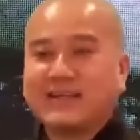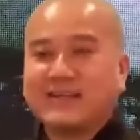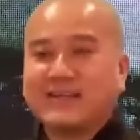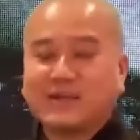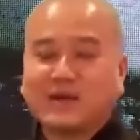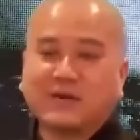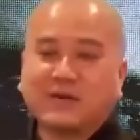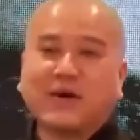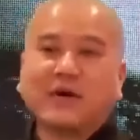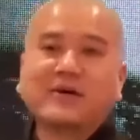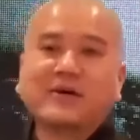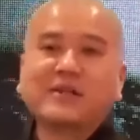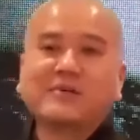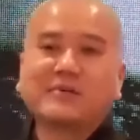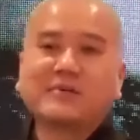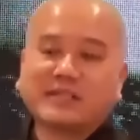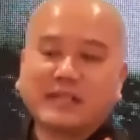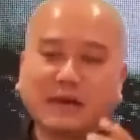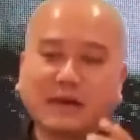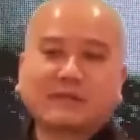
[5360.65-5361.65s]
Rồi mỗi khi
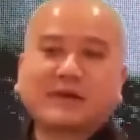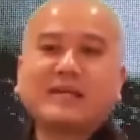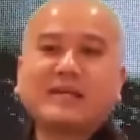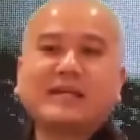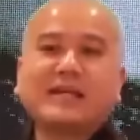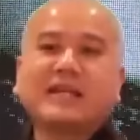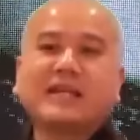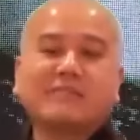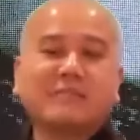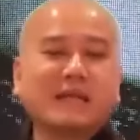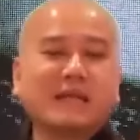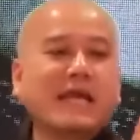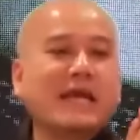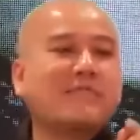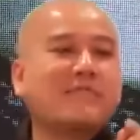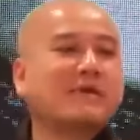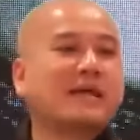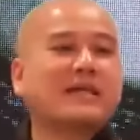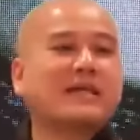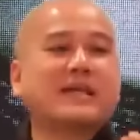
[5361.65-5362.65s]
mình gặp cái gì là mình
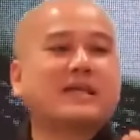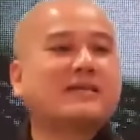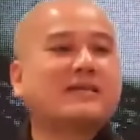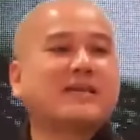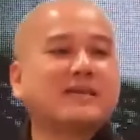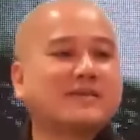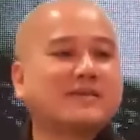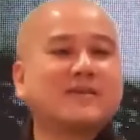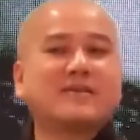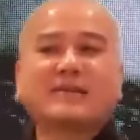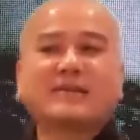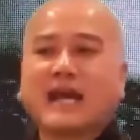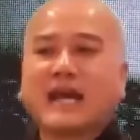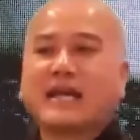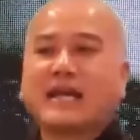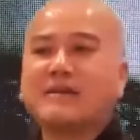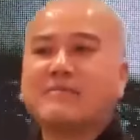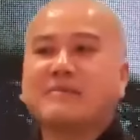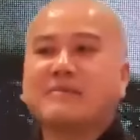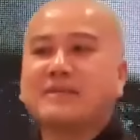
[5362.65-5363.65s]
đem cái kiến thức đó
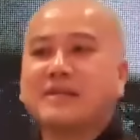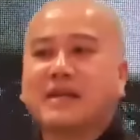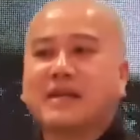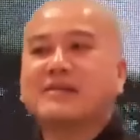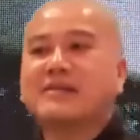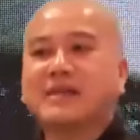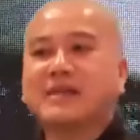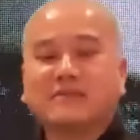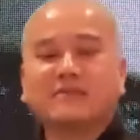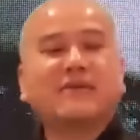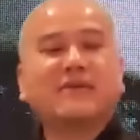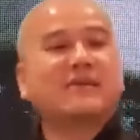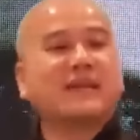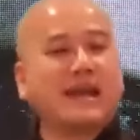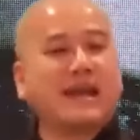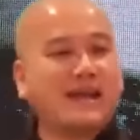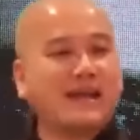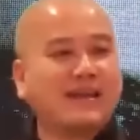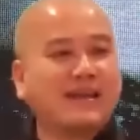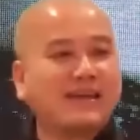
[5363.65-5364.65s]
ra để mình nhận định vấn
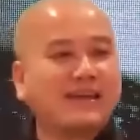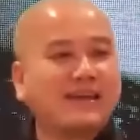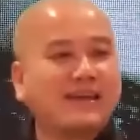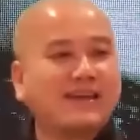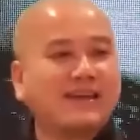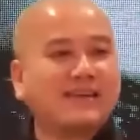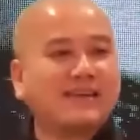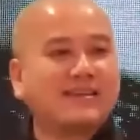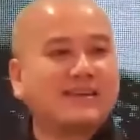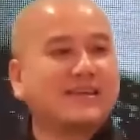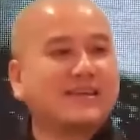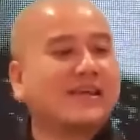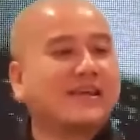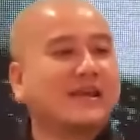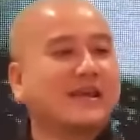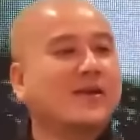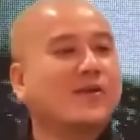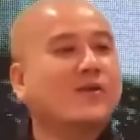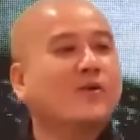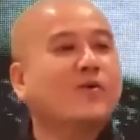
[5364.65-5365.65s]
đề. Cho nên
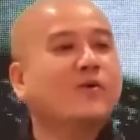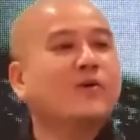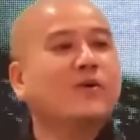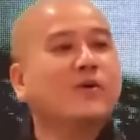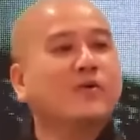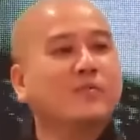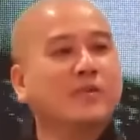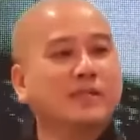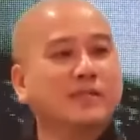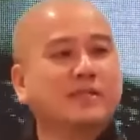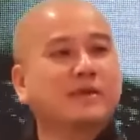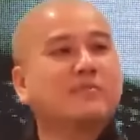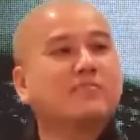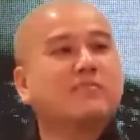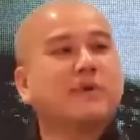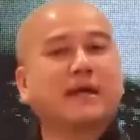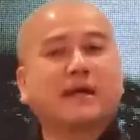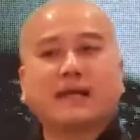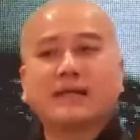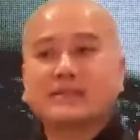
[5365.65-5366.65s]
là luôn luôn mình
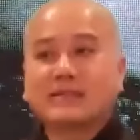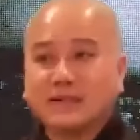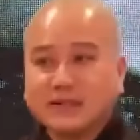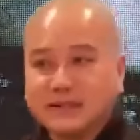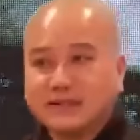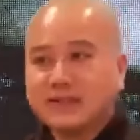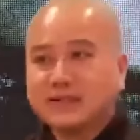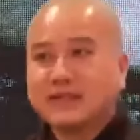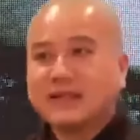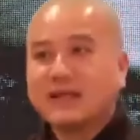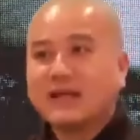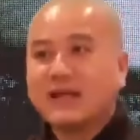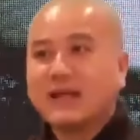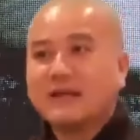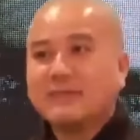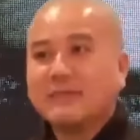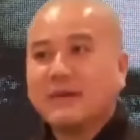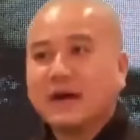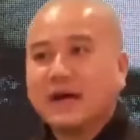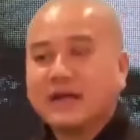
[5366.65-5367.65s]
sống bằng cái thức,
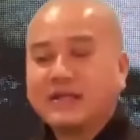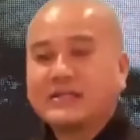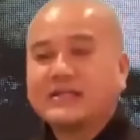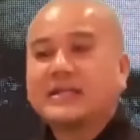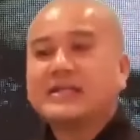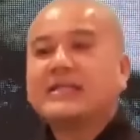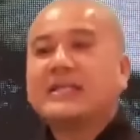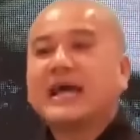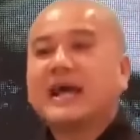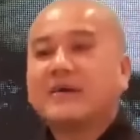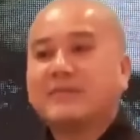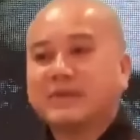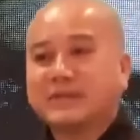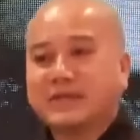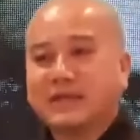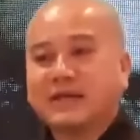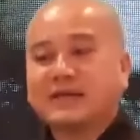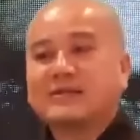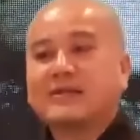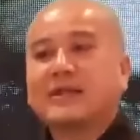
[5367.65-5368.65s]
mà ít khi nào
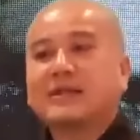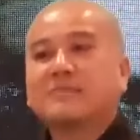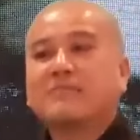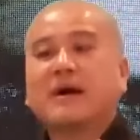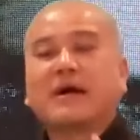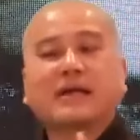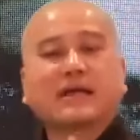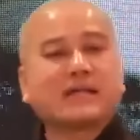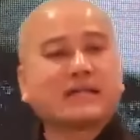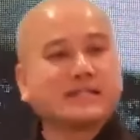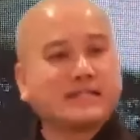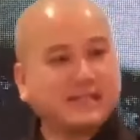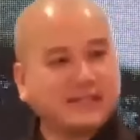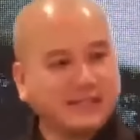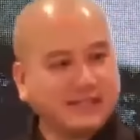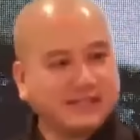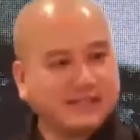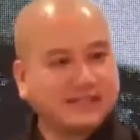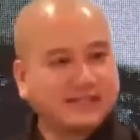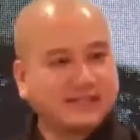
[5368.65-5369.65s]
mình nhận định bằng cái trí